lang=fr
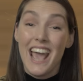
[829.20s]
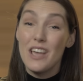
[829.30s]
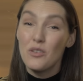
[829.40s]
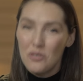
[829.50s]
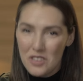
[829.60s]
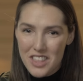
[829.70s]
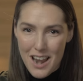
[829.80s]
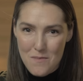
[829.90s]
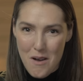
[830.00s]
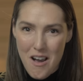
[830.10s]
Et
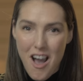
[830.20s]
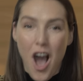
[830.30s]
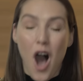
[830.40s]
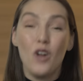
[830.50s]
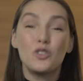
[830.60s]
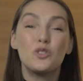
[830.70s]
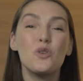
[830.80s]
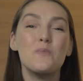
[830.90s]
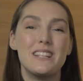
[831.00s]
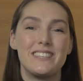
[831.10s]
finalement, en
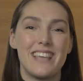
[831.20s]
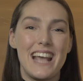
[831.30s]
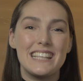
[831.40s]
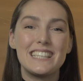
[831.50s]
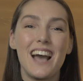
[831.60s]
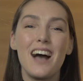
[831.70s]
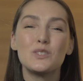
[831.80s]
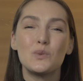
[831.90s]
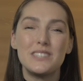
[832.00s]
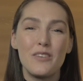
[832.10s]
2015,
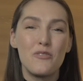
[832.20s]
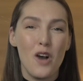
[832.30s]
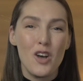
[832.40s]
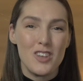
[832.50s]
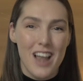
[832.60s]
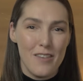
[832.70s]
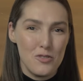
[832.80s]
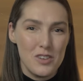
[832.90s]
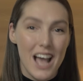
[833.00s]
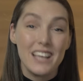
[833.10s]
grâce aux efforts de
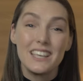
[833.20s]
l'avocat